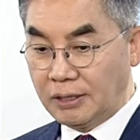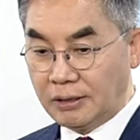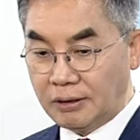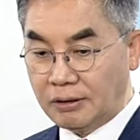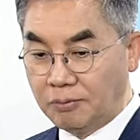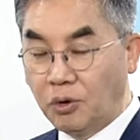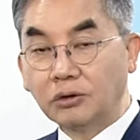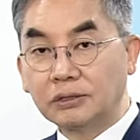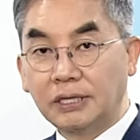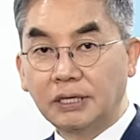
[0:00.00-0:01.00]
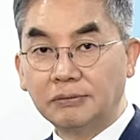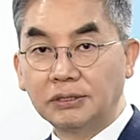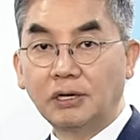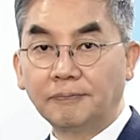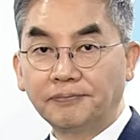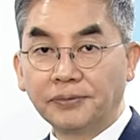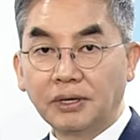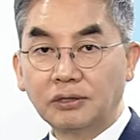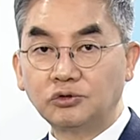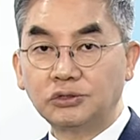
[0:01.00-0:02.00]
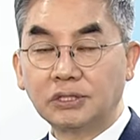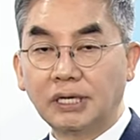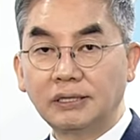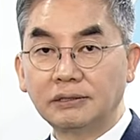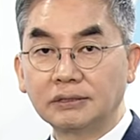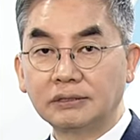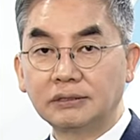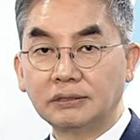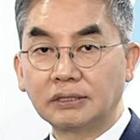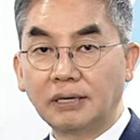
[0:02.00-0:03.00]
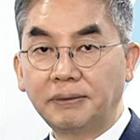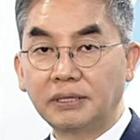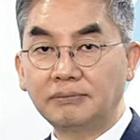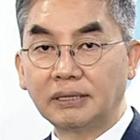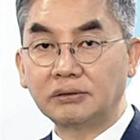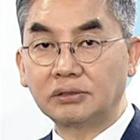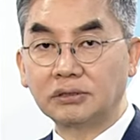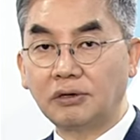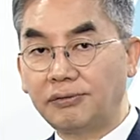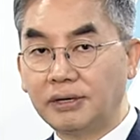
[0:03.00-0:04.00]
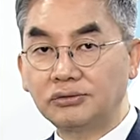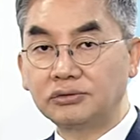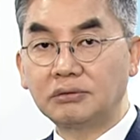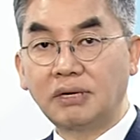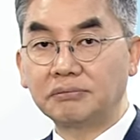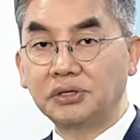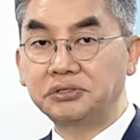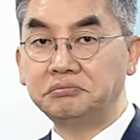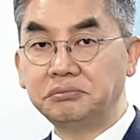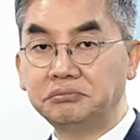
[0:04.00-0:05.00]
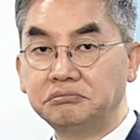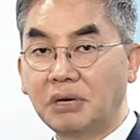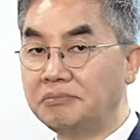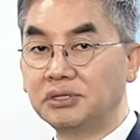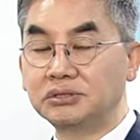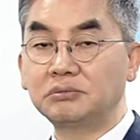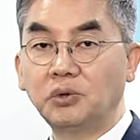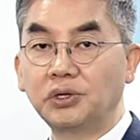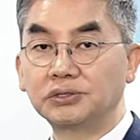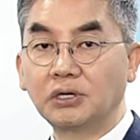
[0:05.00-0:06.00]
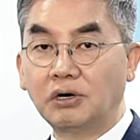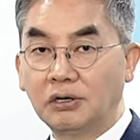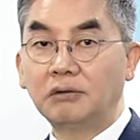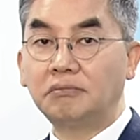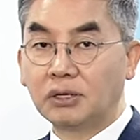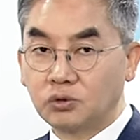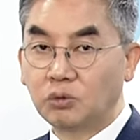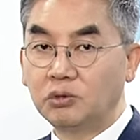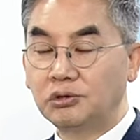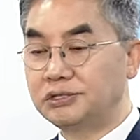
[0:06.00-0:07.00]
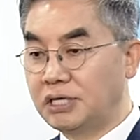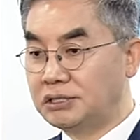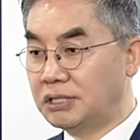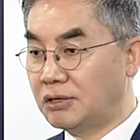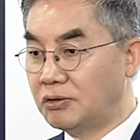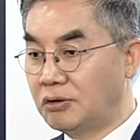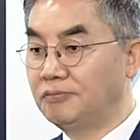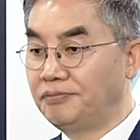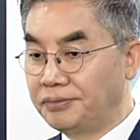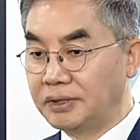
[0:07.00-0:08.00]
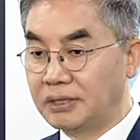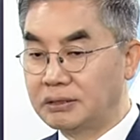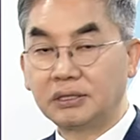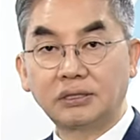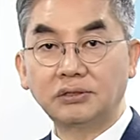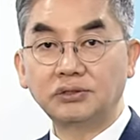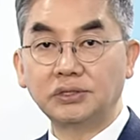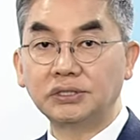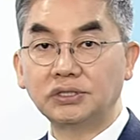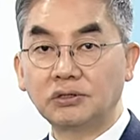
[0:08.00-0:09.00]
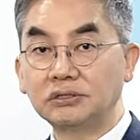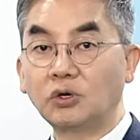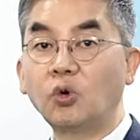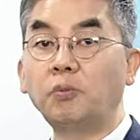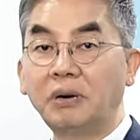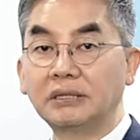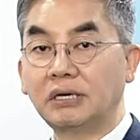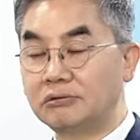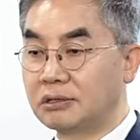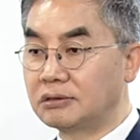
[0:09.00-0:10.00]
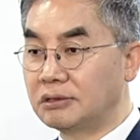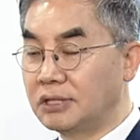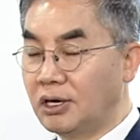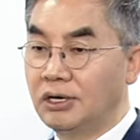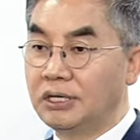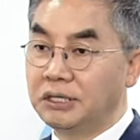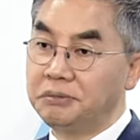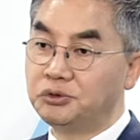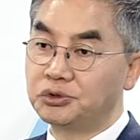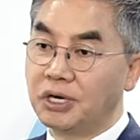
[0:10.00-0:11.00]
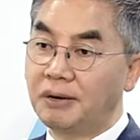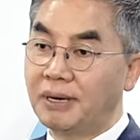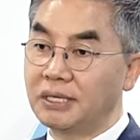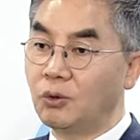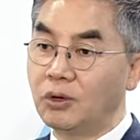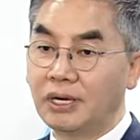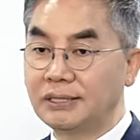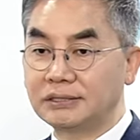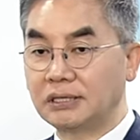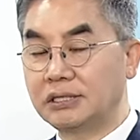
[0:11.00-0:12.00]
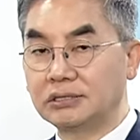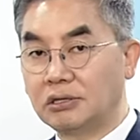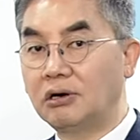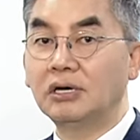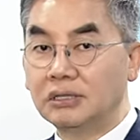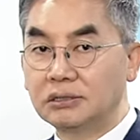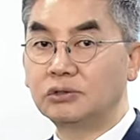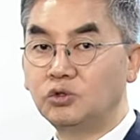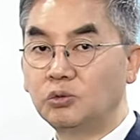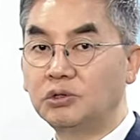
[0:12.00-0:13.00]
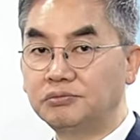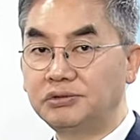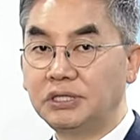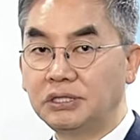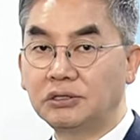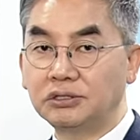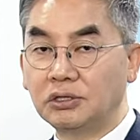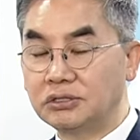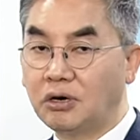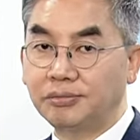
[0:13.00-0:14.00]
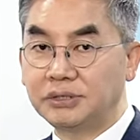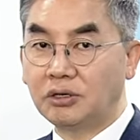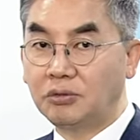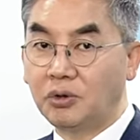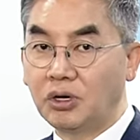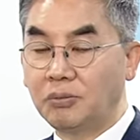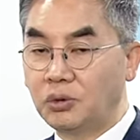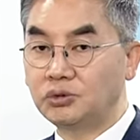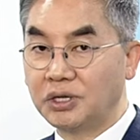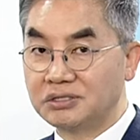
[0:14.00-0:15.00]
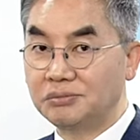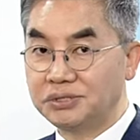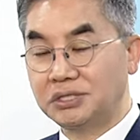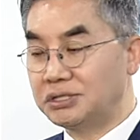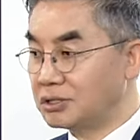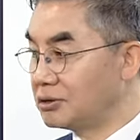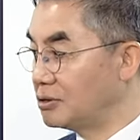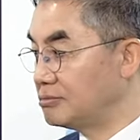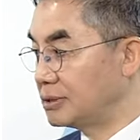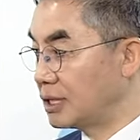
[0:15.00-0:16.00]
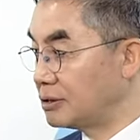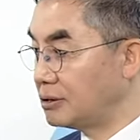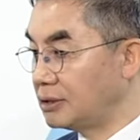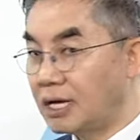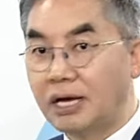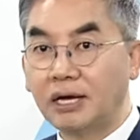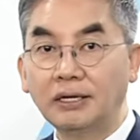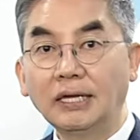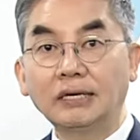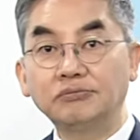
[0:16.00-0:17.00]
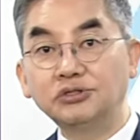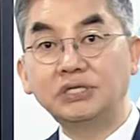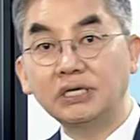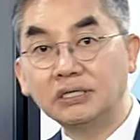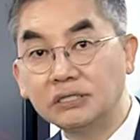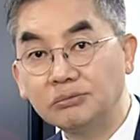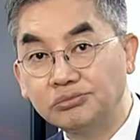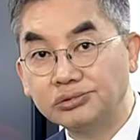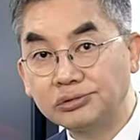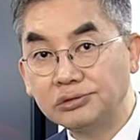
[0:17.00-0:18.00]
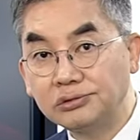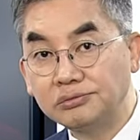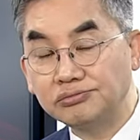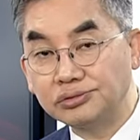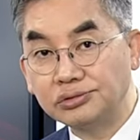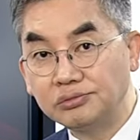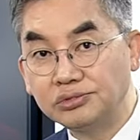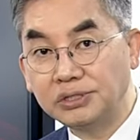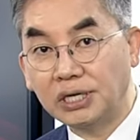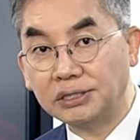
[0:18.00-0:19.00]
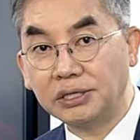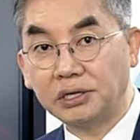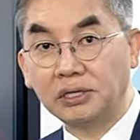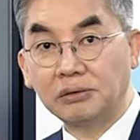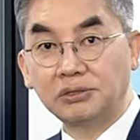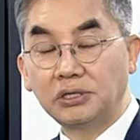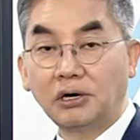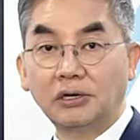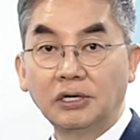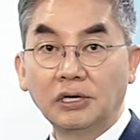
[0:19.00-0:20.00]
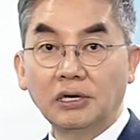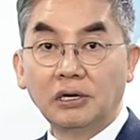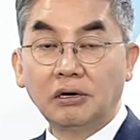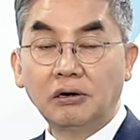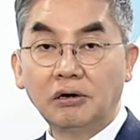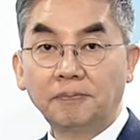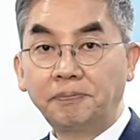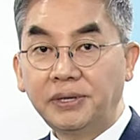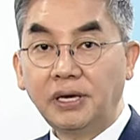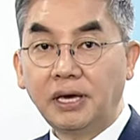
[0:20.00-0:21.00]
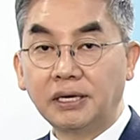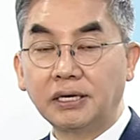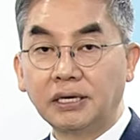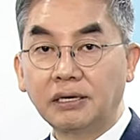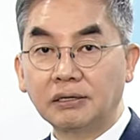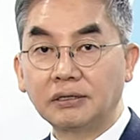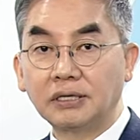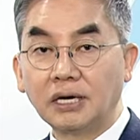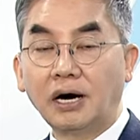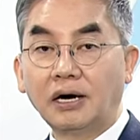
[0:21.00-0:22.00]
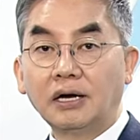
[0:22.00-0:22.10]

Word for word: 어, 뭐를 했냐면요. 예, 주식 관련 그 카페를 만들어서 회원수로 막 몇십만 명씩 모여서 막 종목을 제시하고 예, 그랬던 적이 있죠. 그건 이제 꽃판다고 그러는 건데요. 이미 주가가 많이 올라간 상태에서 그런 종목을 뿌리는 거죠. 그 업체하고 뭔가 모종의 썸씽이 있었던 겁니다. 그런데 문제는 지금 무슨, 무슨 문제가 생겼냐면요 어, 피해액이 그러니까